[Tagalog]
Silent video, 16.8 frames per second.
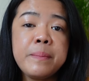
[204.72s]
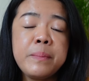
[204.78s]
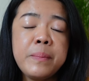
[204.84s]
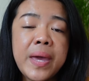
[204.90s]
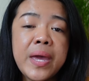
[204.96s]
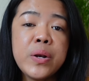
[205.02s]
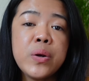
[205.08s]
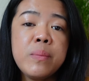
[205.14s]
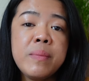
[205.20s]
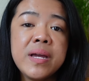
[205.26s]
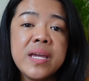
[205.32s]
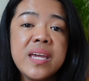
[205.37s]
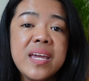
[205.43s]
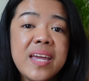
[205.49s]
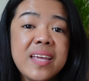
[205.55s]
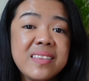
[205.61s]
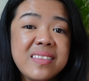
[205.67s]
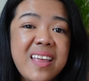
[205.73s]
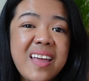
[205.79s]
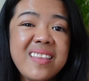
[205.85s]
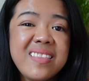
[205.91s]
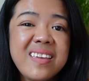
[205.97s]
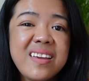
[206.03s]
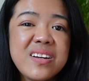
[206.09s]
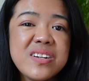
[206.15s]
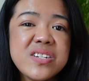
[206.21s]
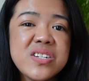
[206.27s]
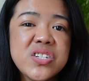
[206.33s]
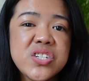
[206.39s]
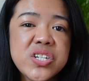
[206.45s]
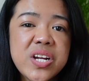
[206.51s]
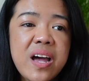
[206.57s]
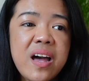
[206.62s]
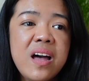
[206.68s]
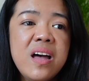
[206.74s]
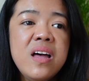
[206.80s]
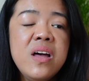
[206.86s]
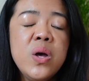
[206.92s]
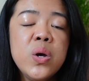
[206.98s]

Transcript: pero magiging 10 years siya